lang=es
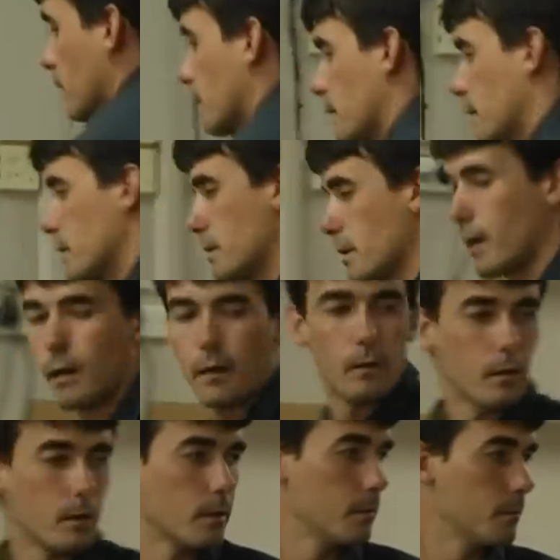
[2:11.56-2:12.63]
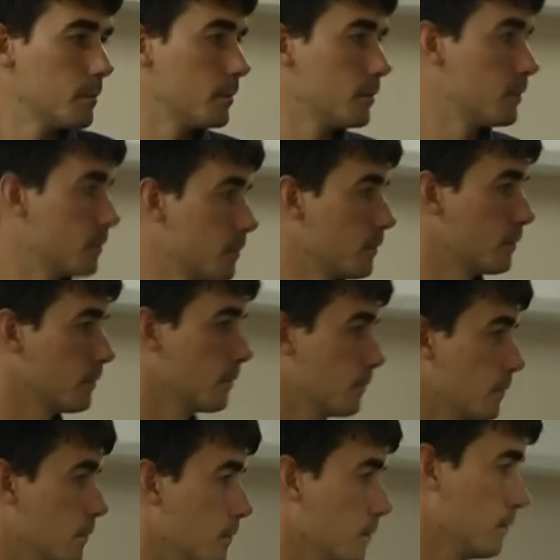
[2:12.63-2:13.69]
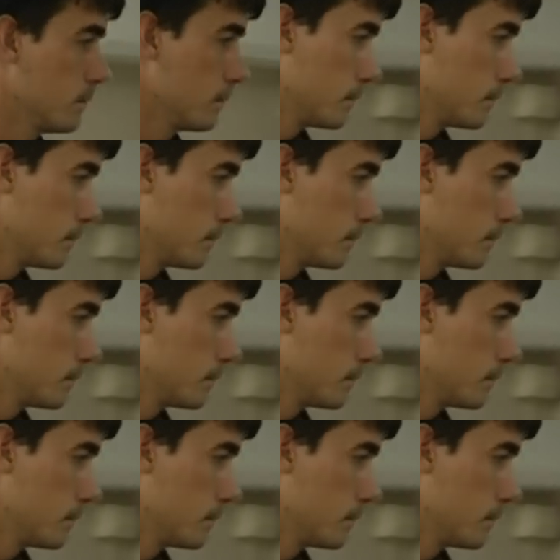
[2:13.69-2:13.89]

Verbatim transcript: profesor, en muchos casos